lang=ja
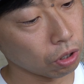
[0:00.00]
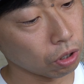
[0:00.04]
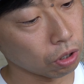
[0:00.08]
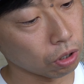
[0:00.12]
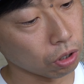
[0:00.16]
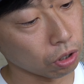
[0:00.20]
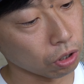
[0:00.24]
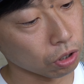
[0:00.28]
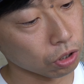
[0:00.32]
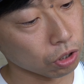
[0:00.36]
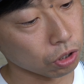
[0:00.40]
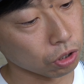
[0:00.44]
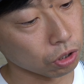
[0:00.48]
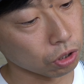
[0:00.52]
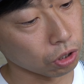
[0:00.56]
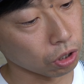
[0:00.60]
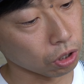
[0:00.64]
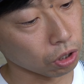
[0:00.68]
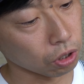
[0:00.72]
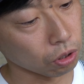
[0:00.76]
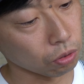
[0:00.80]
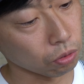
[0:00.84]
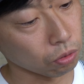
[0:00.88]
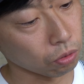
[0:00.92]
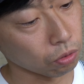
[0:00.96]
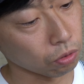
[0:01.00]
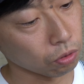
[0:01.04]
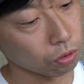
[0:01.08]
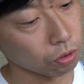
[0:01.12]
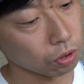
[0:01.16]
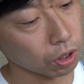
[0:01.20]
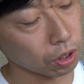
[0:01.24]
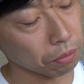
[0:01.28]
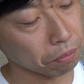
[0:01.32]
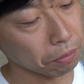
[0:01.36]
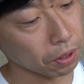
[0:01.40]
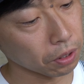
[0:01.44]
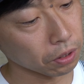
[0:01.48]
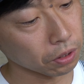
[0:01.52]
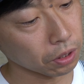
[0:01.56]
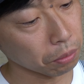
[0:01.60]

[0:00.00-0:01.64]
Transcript: なんか知んないけど。だまあ